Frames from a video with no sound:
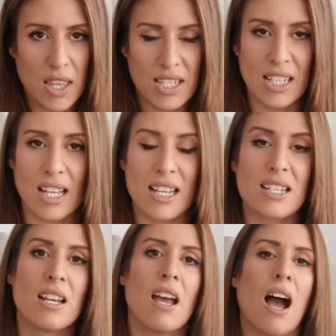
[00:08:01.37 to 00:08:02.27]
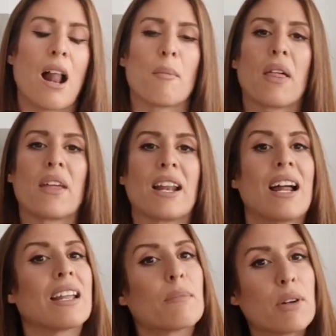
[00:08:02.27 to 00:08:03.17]
necesitéis
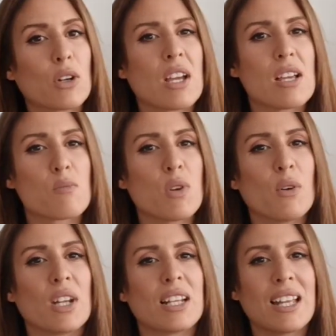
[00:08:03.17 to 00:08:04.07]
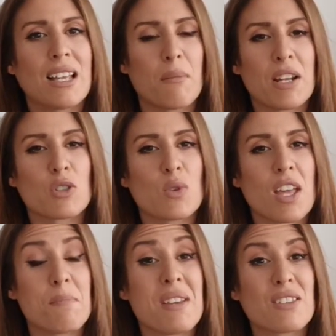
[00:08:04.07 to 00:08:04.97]
almacenar, pero que es muy bonita y también es
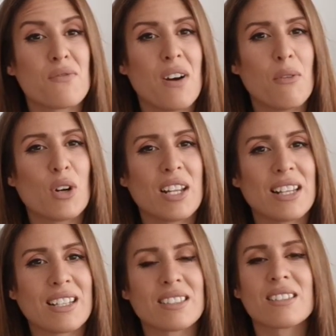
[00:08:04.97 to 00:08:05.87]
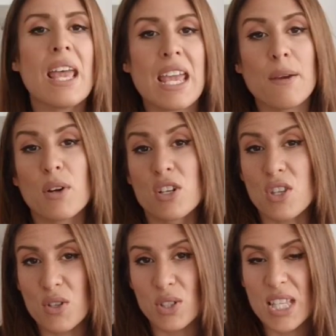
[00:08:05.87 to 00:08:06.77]
una de mis favoritas. Y bueno,
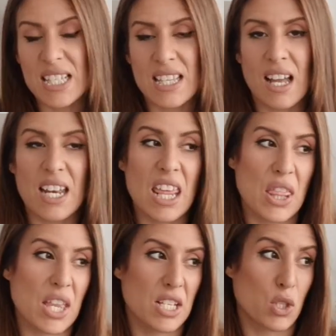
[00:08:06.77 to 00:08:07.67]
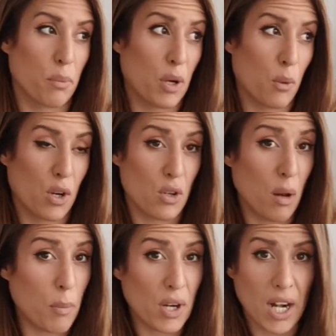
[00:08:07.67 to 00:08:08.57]
esto no es cesta ni cesto, pero bueno, yo
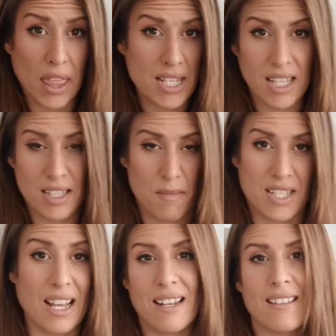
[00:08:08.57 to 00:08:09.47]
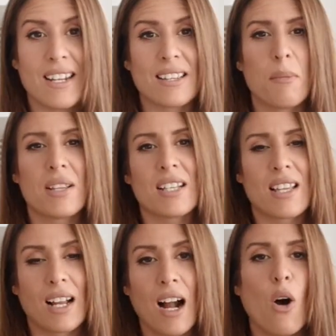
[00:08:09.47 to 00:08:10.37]
al poner cestas me salen directamente
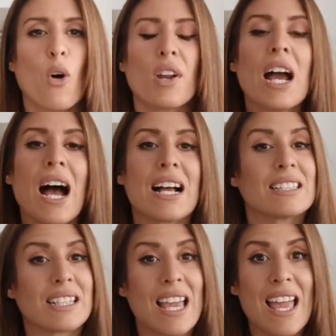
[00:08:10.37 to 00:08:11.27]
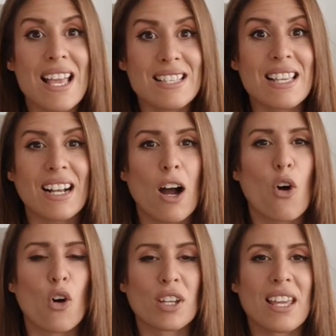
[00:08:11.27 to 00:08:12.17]
hasta el cajón. Así que este
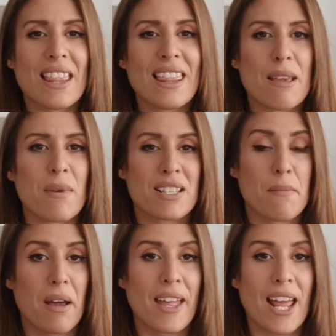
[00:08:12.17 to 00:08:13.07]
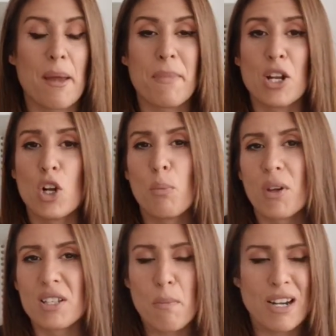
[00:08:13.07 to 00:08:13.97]
cajón que encima es madera de pino y lo
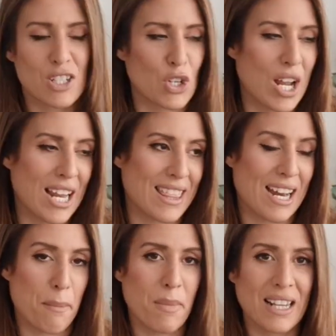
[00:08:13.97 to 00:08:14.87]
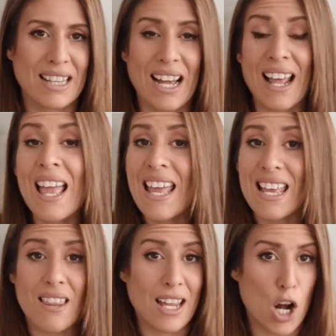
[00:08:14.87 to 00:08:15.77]
podéis personalizar y pintar
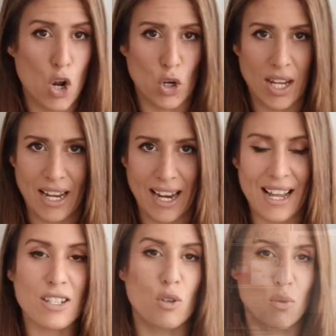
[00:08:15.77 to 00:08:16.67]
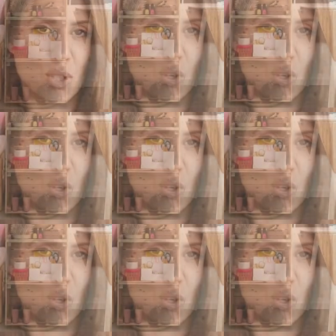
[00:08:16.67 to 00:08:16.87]
y hacer lo que queráis, como